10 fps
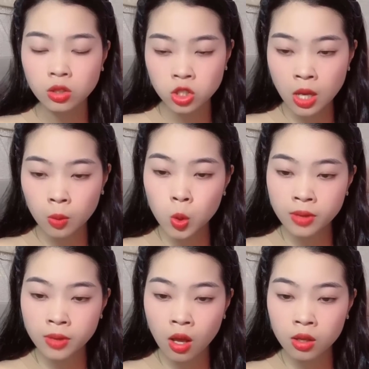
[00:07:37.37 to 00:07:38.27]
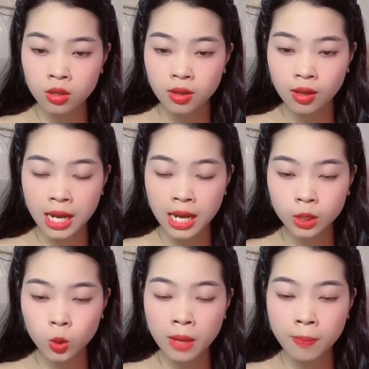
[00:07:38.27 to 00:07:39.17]
Trong lúc đó,
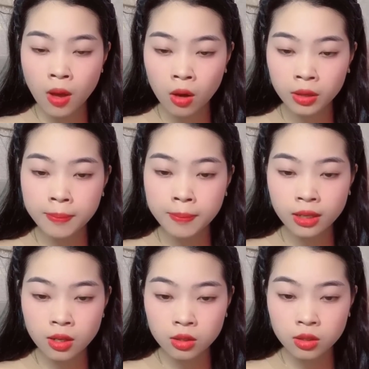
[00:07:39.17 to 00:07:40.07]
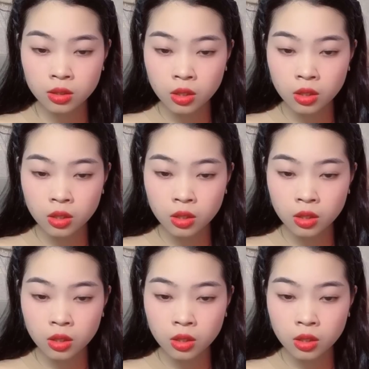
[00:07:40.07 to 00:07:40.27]
Lan cũng đã bỏ đến bên Đức.